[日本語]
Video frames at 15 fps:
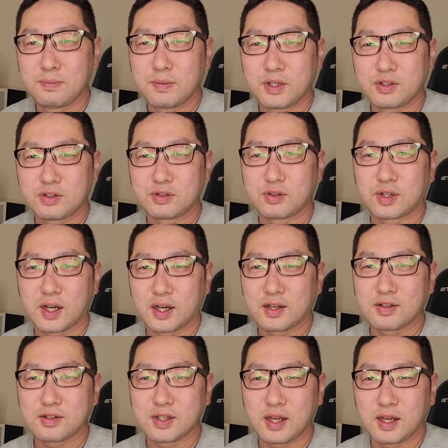ま中国科学
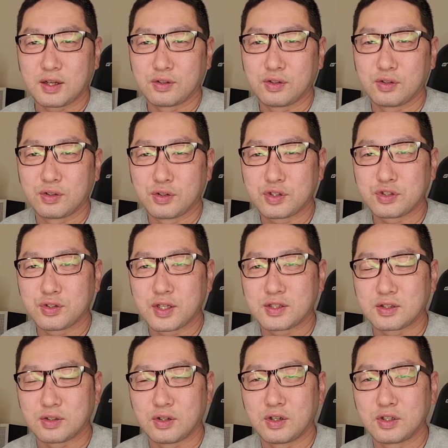技術大学の量子超
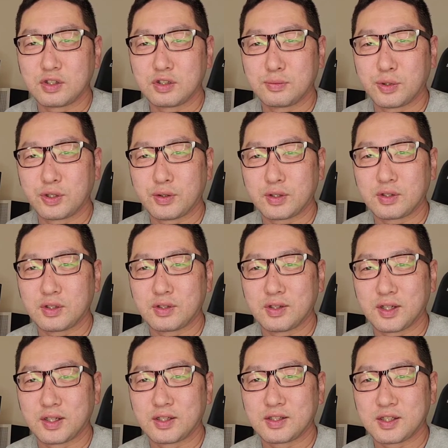越というものっていう
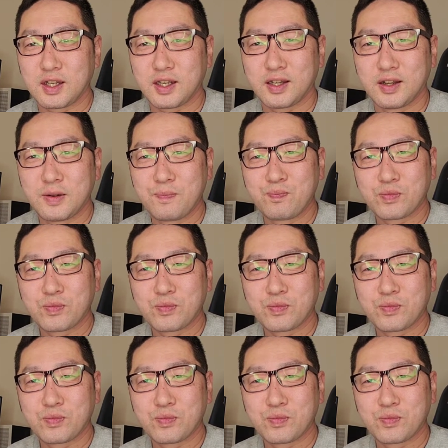のはですね、